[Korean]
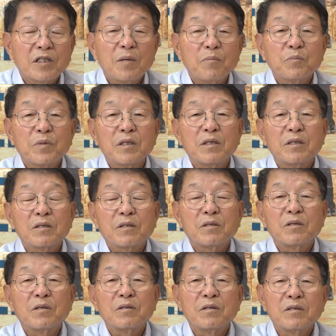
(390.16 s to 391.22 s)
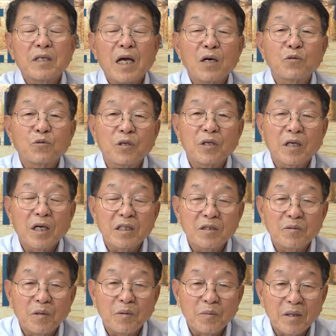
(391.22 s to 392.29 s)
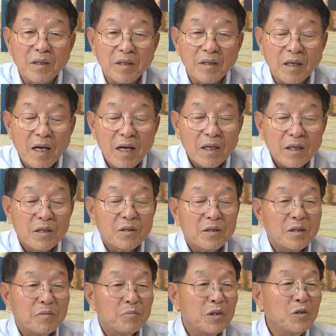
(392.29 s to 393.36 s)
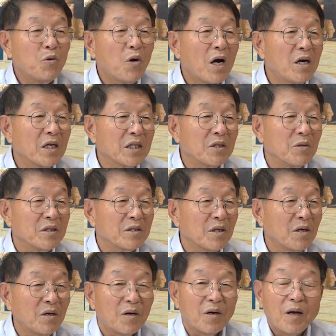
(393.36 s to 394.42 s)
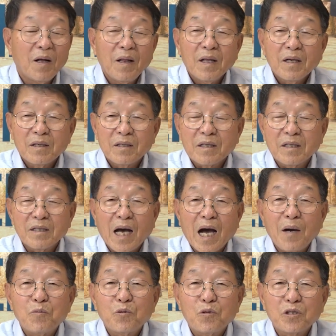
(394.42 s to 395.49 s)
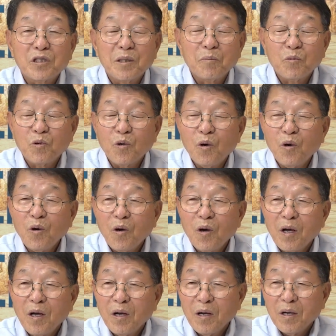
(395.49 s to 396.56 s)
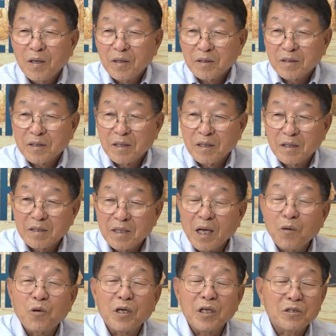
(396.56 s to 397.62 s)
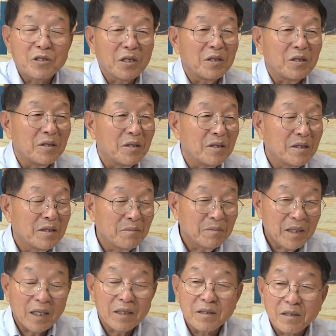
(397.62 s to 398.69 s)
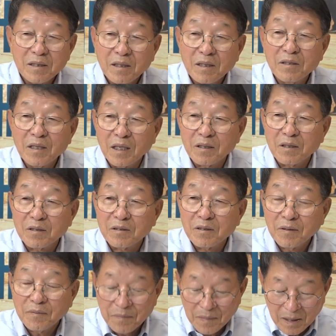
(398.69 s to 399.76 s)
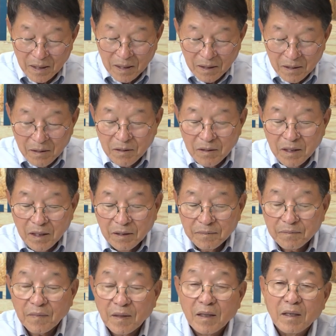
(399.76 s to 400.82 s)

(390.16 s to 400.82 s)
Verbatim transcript: 섬기는 그런 장소에 가서 보면은 거기를 미화하기 위해서 그렇게 나무도 심고 이렇게 데코레이션을 한다는 거죠. 그런데